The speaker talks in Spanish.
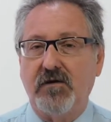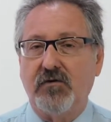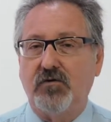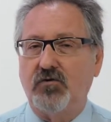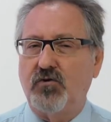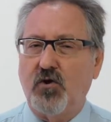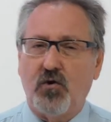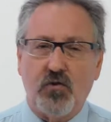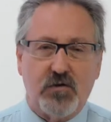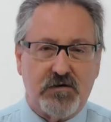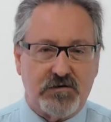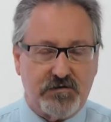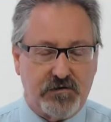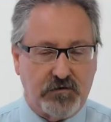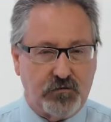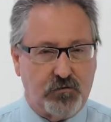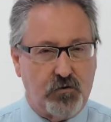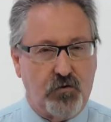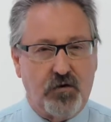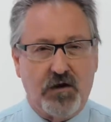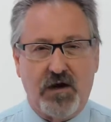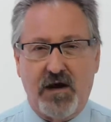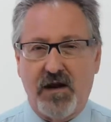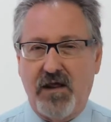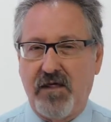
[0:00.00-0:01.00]
todo el
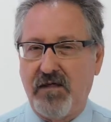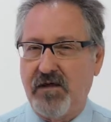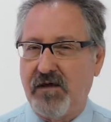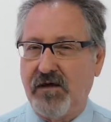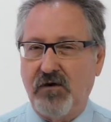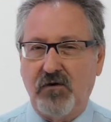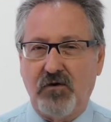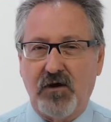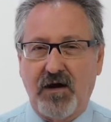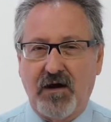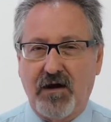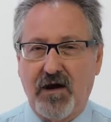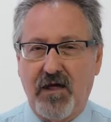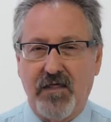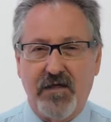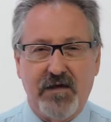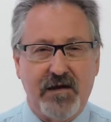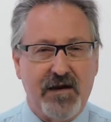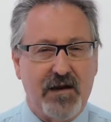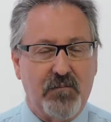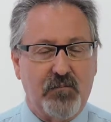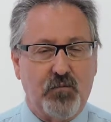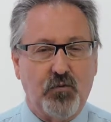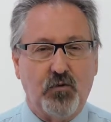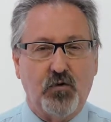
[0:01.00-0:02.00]
sector ganadero, la
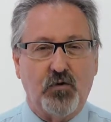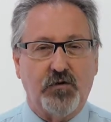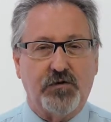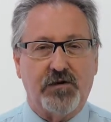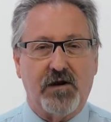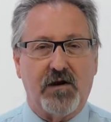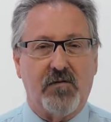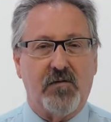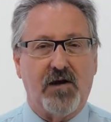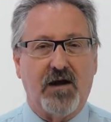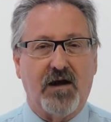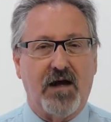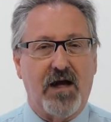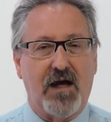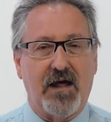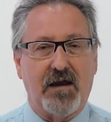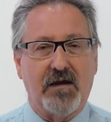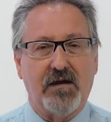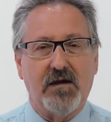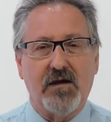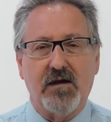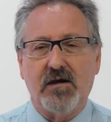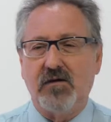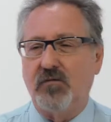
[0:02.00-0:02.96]
cadena pudo trabajar,